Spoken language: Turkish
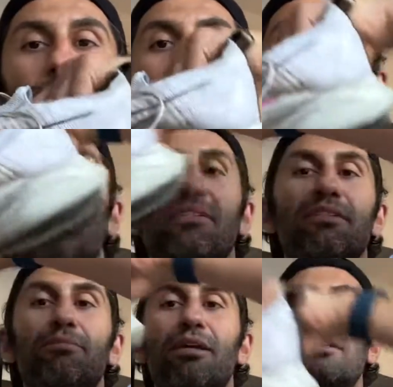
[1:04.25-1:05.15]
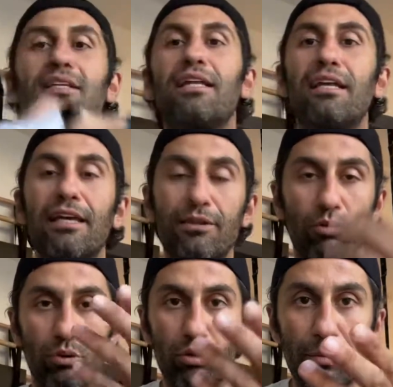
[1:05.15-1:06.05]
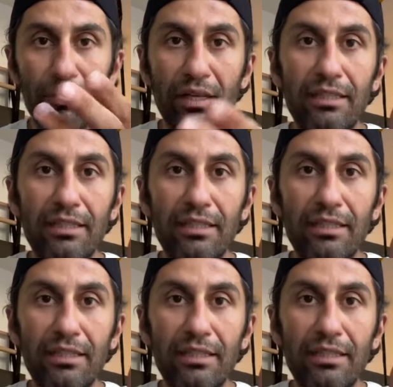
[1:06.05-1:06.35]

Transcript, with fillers: bu ayakkabı sizi biraz ileriye doğru